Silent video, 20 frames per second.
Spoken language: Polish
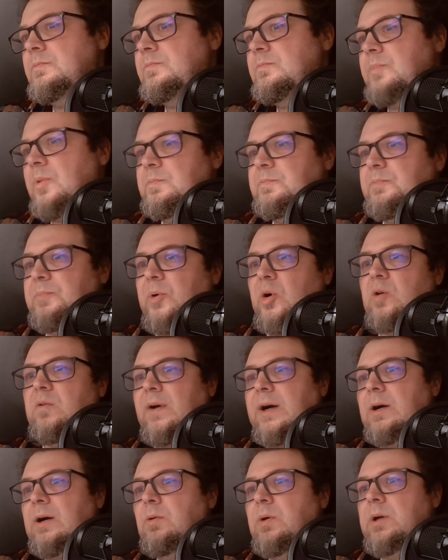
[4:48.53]
po,
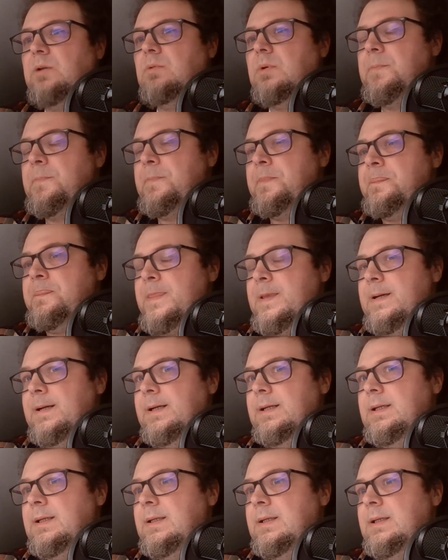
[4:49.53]
pochwałę
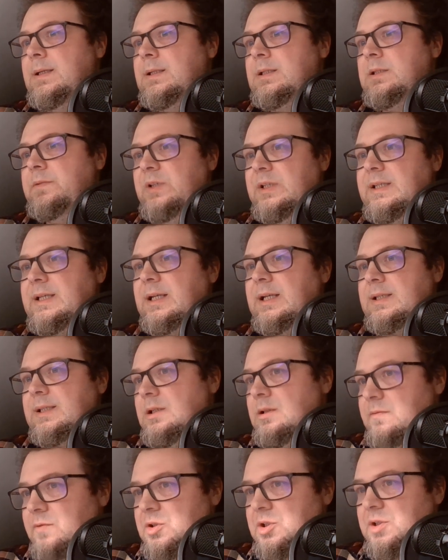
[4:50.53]

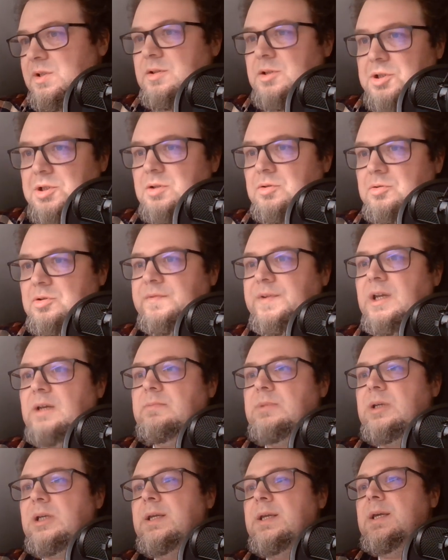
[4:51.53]
cywilizacji nowoczesności, to już
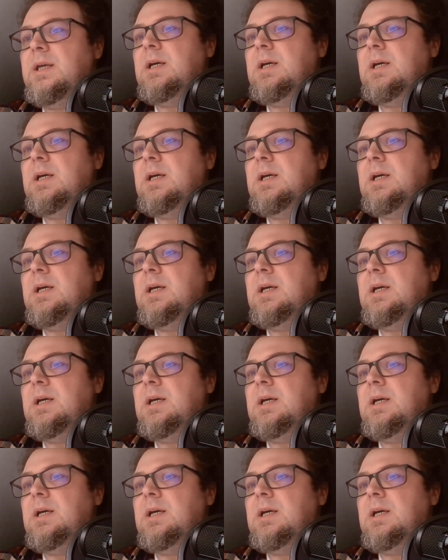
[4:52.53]
wiemy,